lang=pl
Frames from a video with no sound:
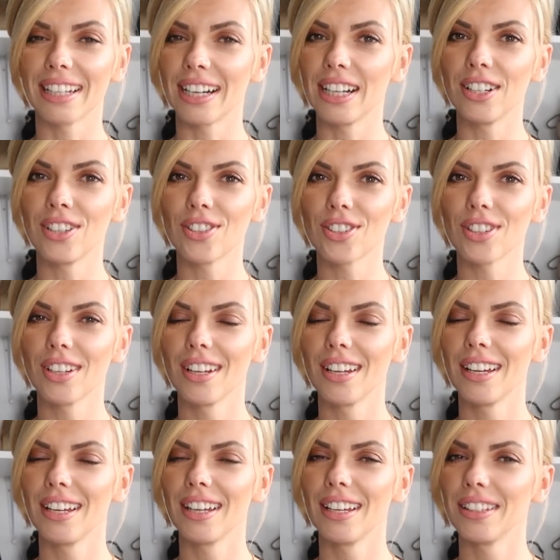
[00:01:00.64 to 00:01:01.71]
trench,
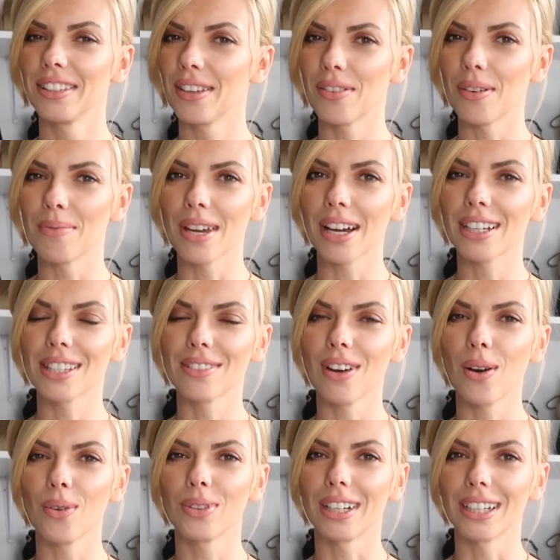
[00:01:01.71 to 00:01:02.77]
nie wiem jak
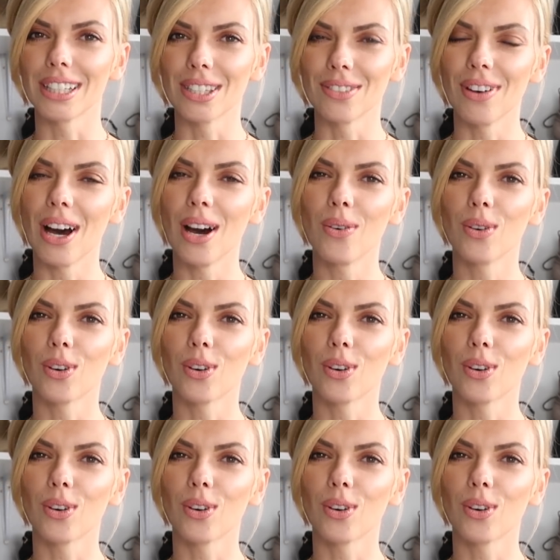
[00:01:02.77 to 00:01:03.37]
zwał, tak zwał,